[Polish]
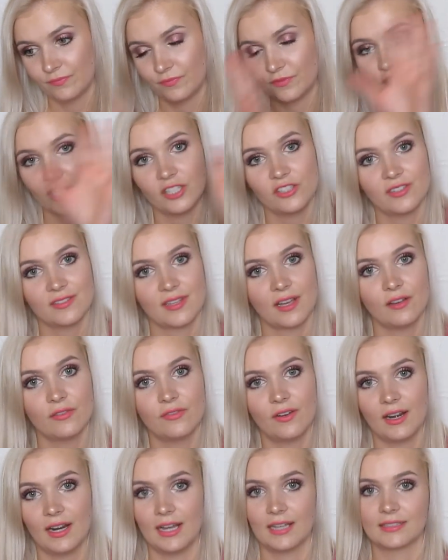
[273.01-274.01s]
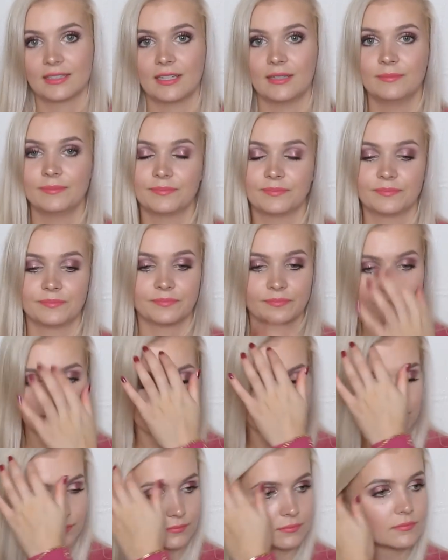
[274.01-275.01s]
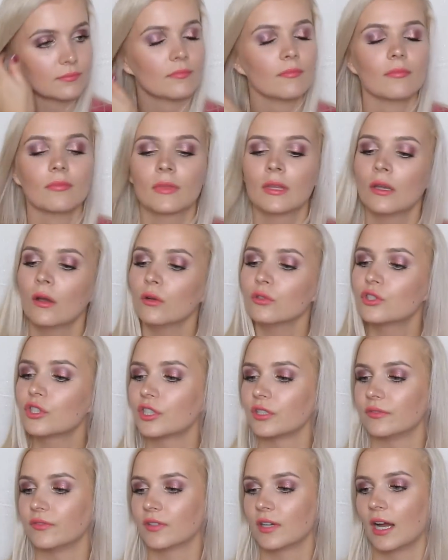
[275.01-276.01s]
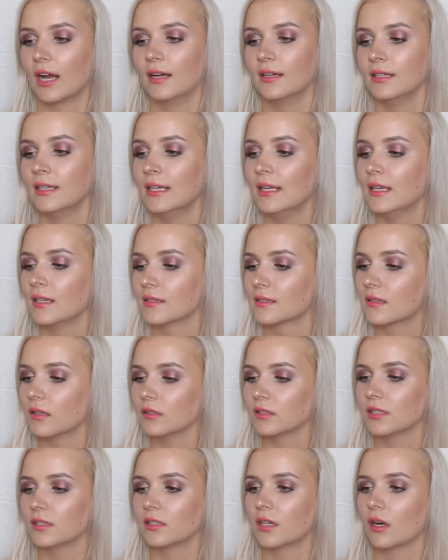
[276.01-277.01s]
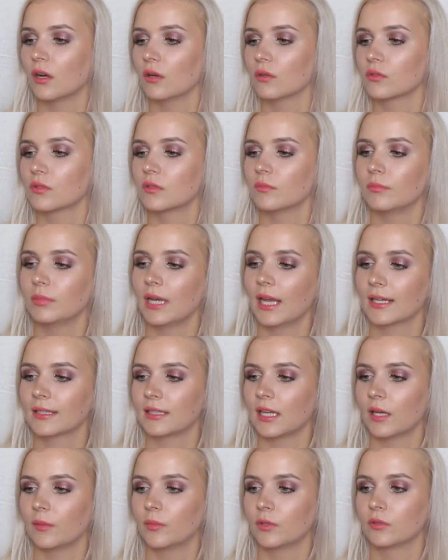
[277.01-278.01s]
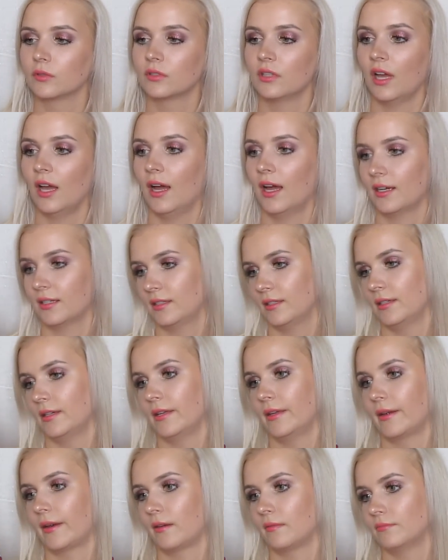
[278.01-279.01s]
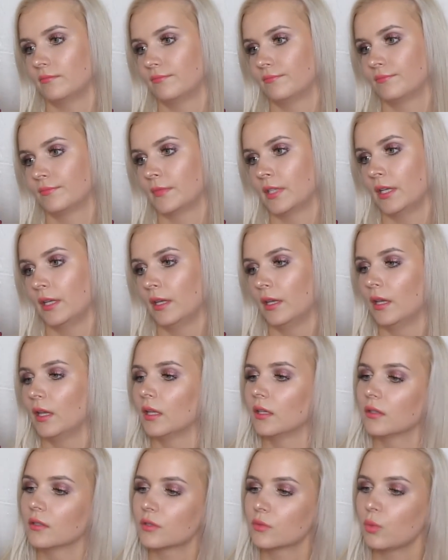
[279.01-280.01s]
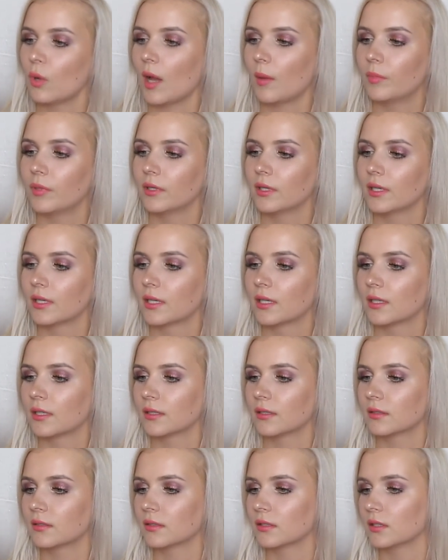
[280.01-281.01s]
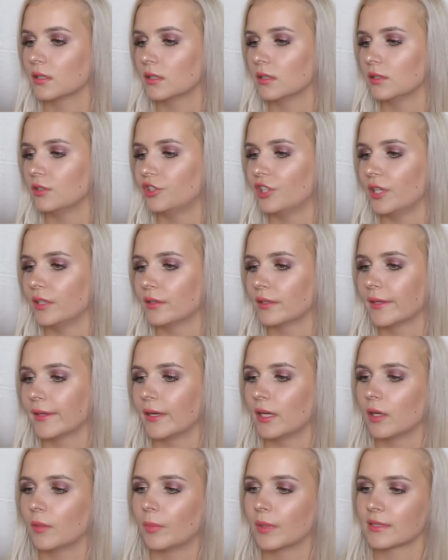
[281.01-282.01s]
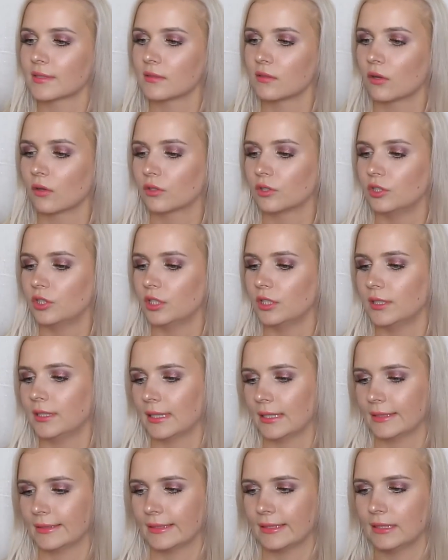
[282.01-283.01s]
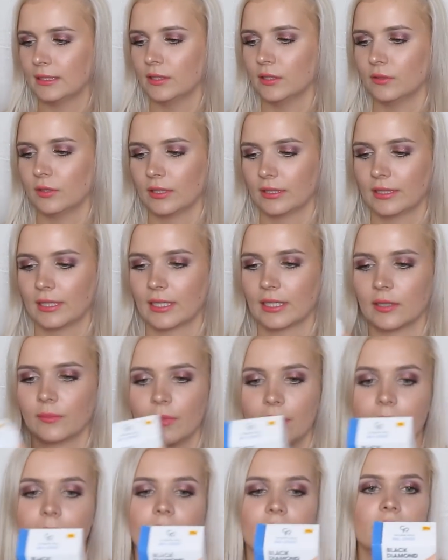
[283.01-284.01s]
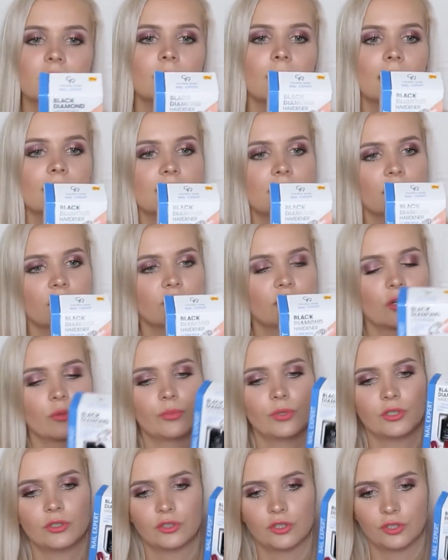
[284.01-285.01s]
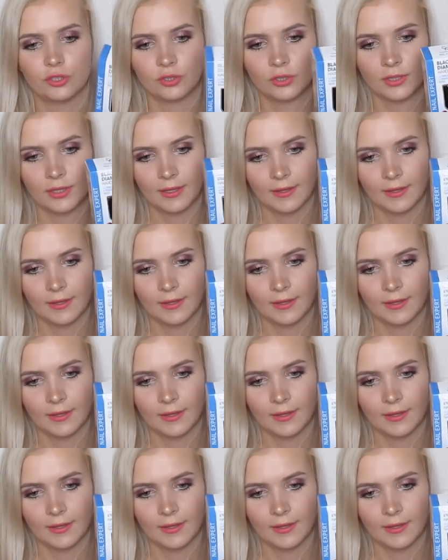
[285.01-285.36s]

wszędzie zachwalana odżywka z Golden Rose Black Diamond Hardener. Do słabych, y, cienkich paznokci i tak dalej, i tak dalej. Miała wzmacniać, robić